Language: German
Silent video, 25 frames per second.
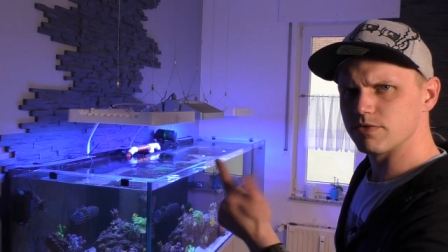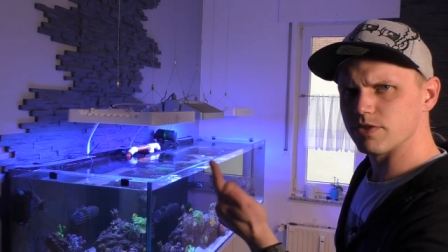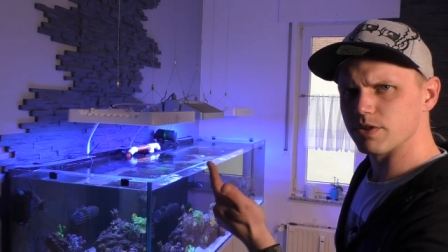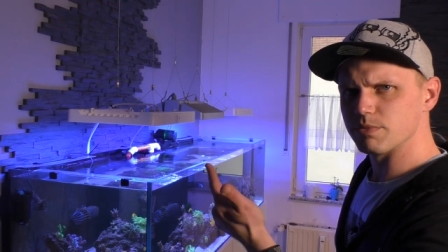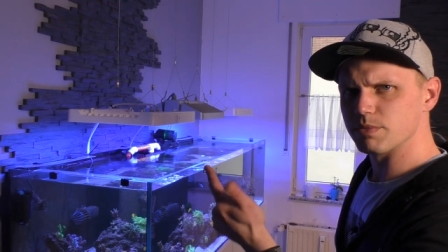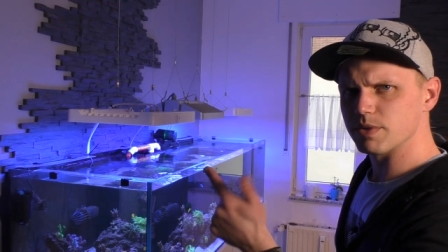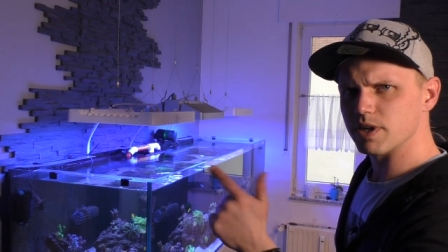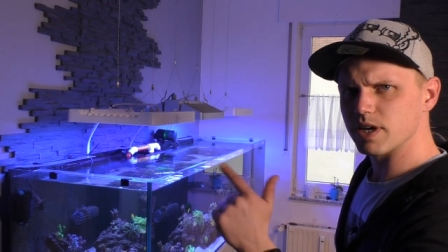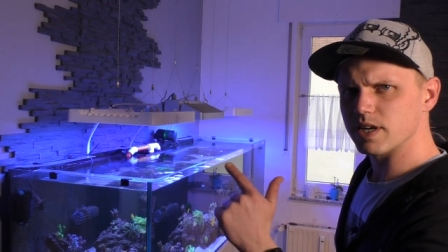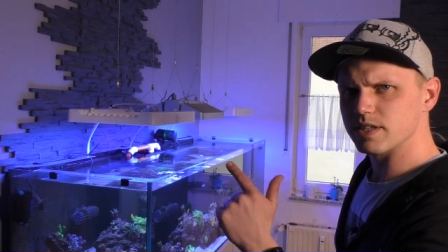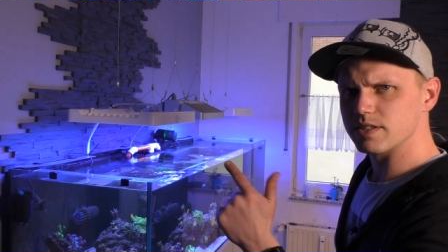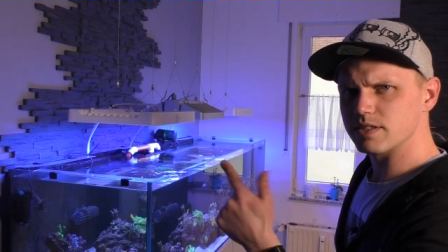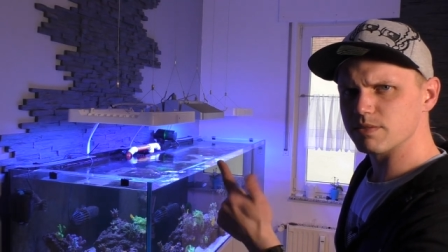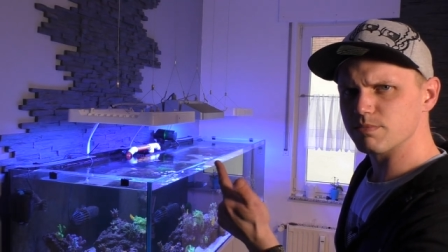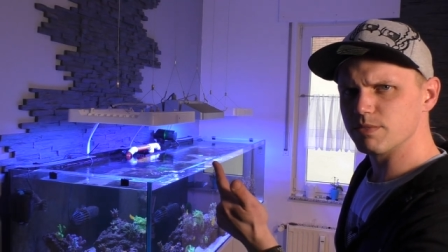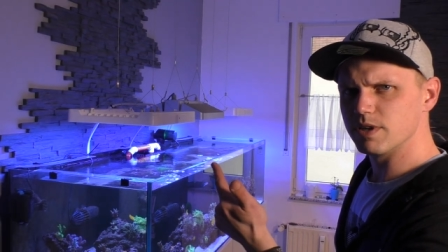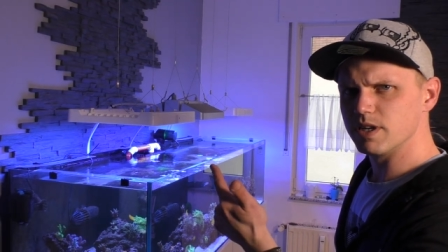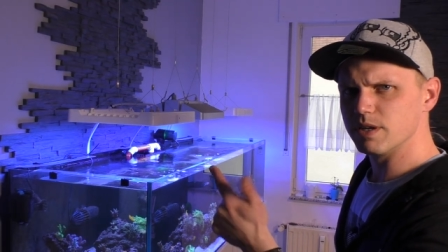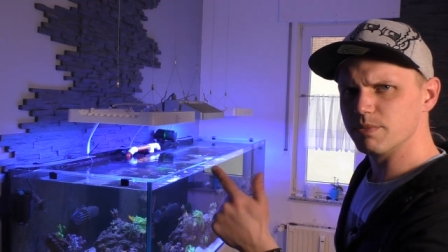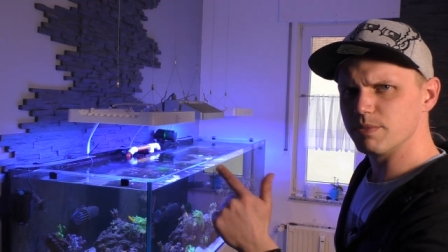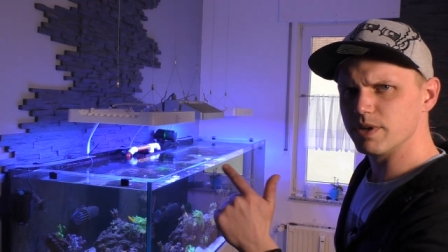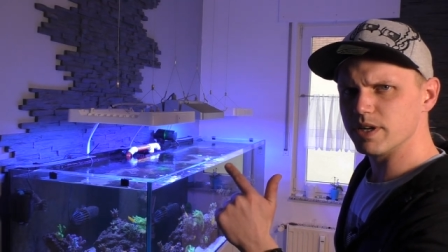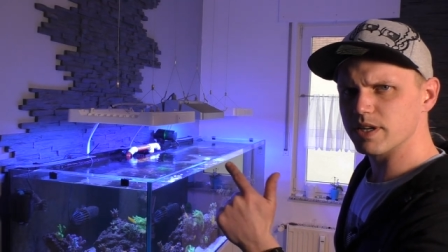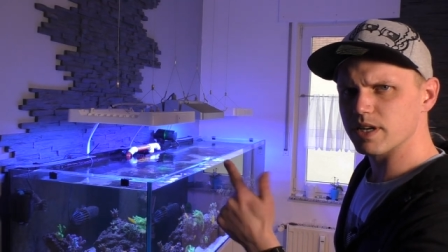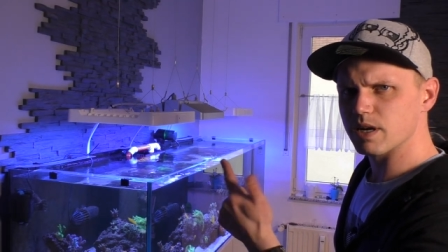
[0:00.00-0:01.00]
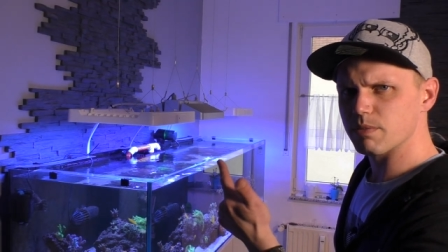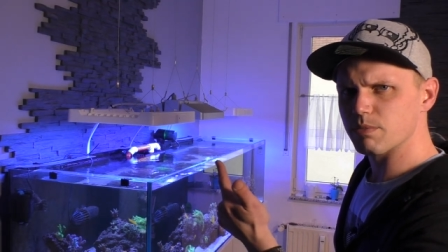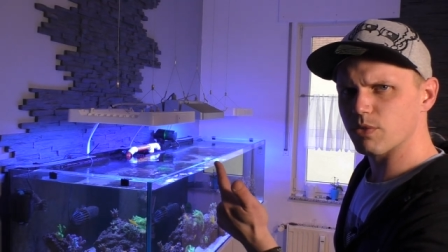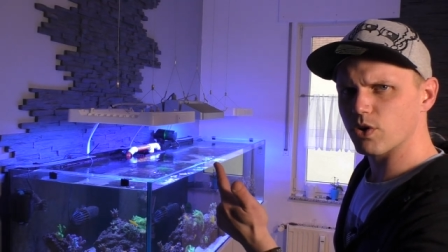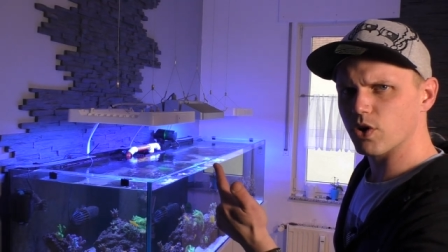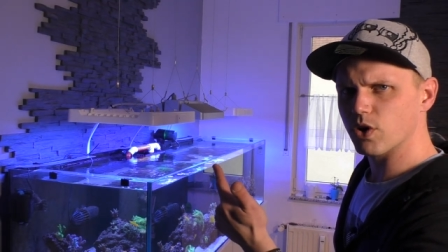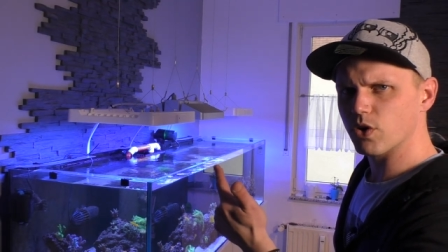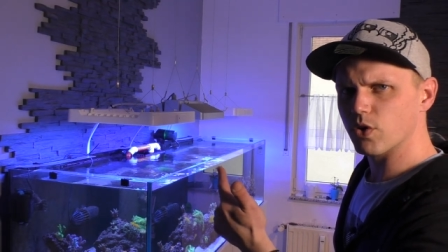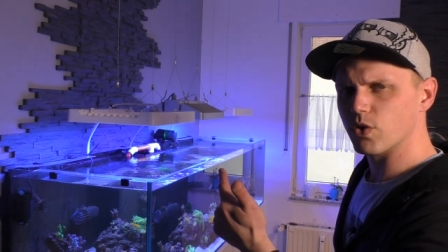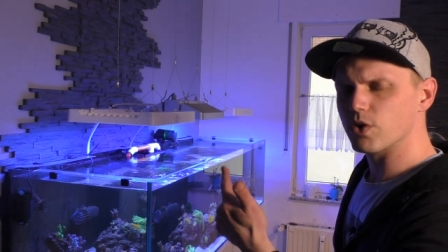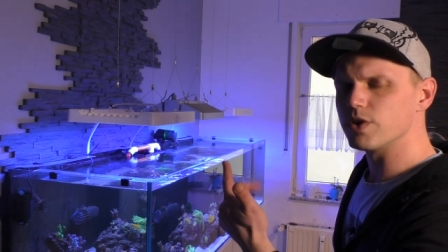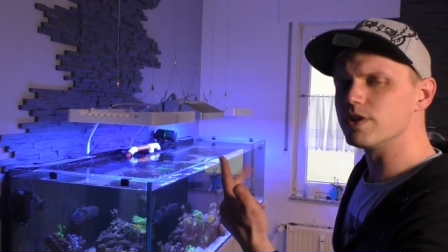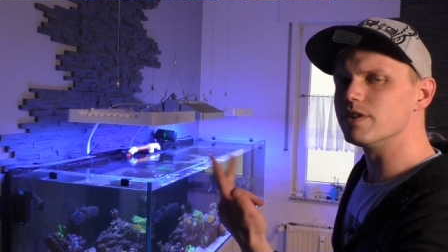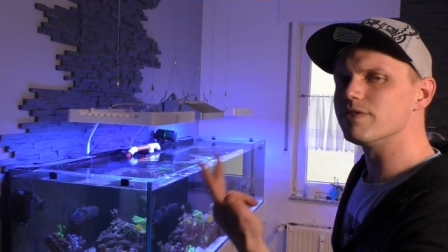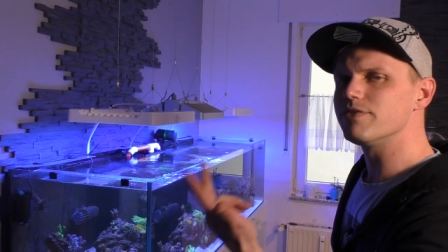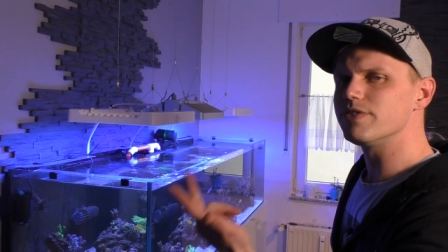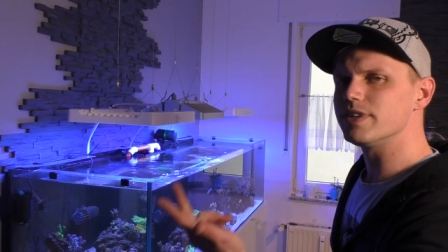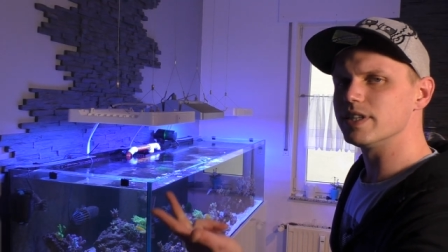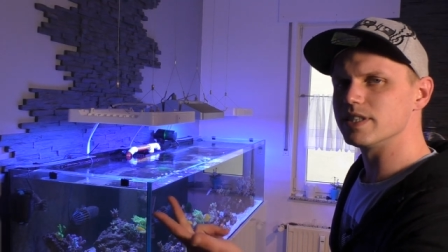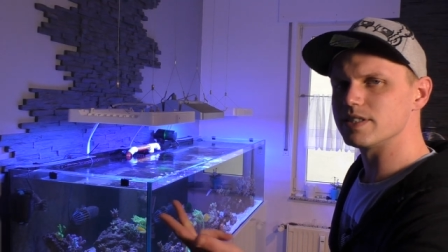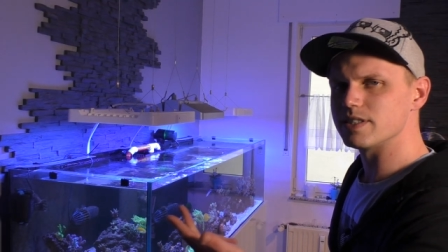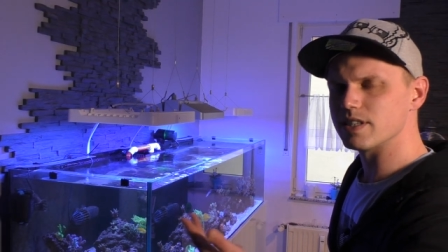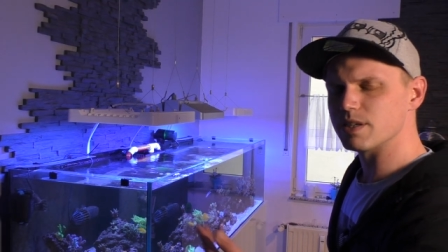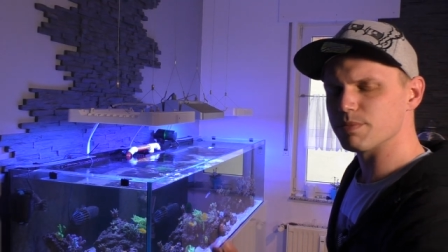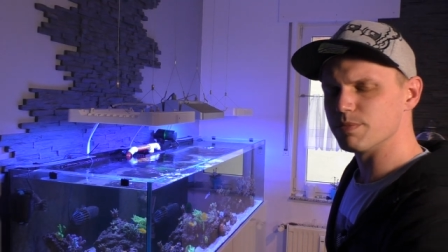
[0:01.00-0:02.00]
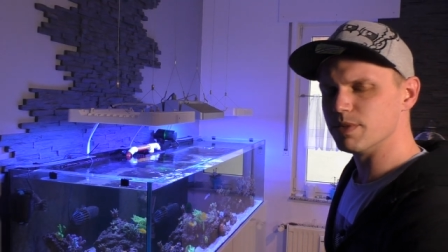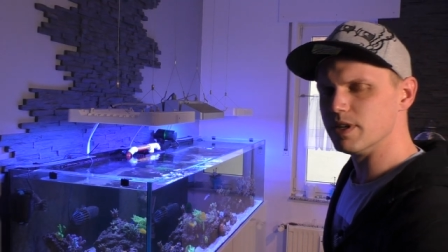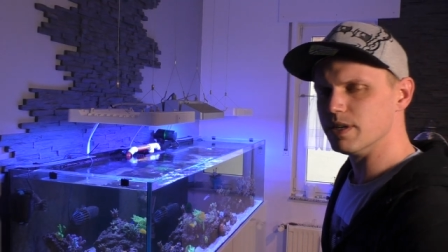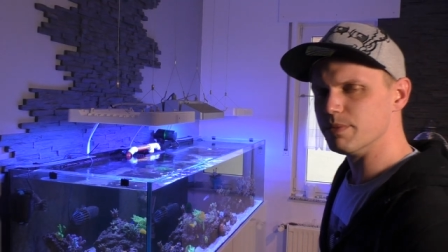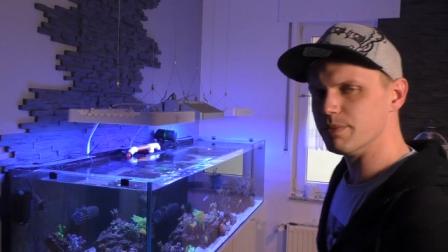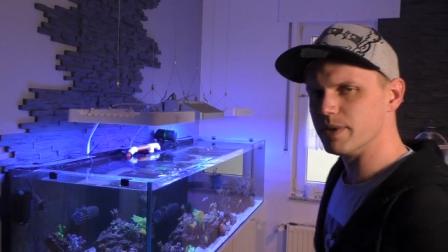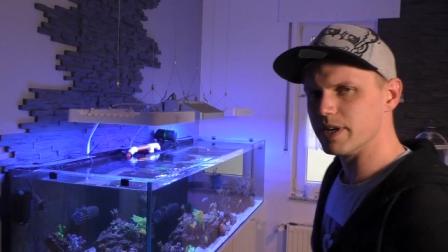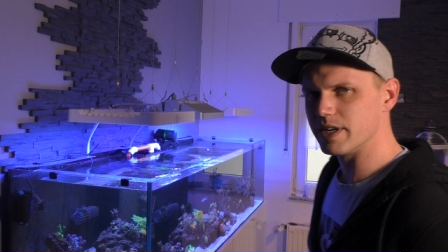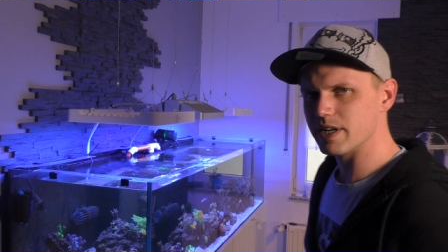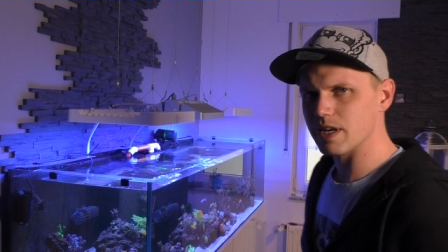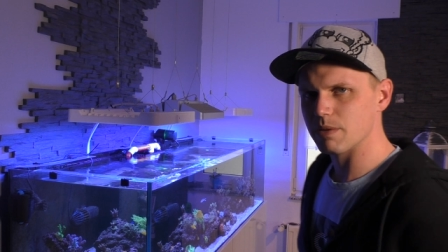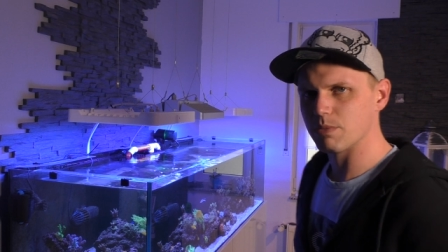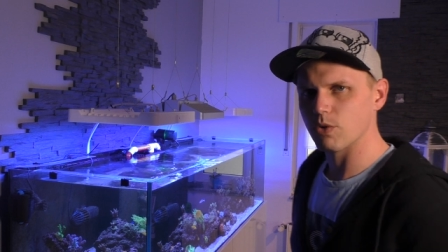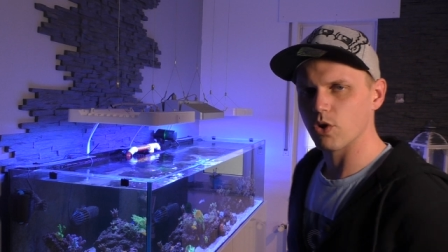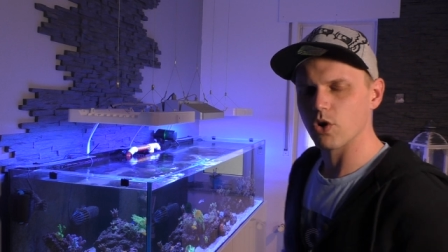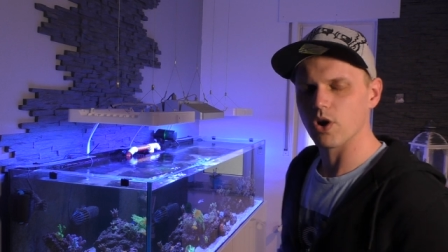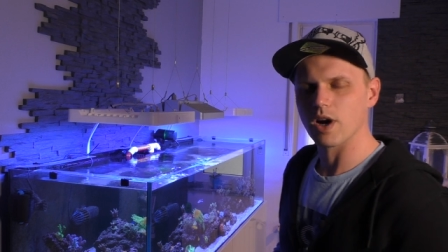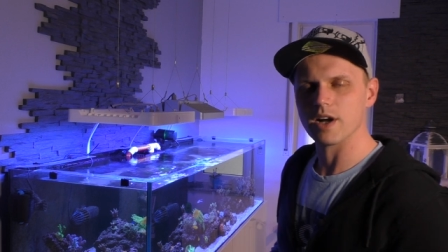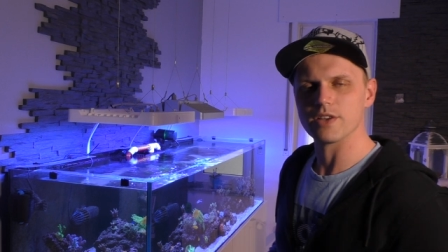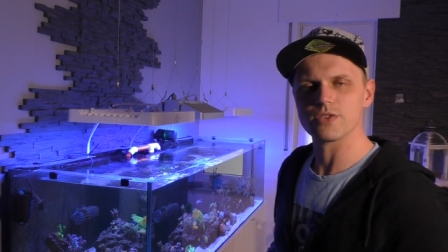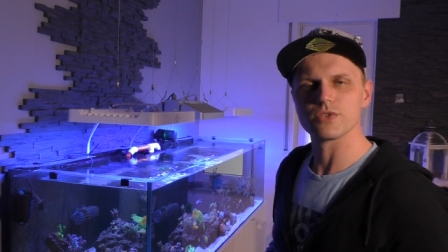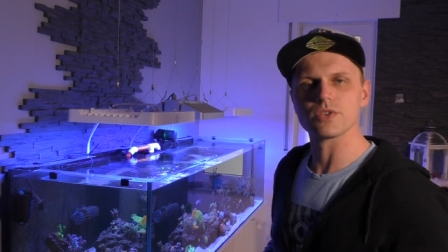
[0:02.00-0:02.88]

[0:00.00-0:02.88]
35 mm Bohrung und eine 40 mm Bohrung.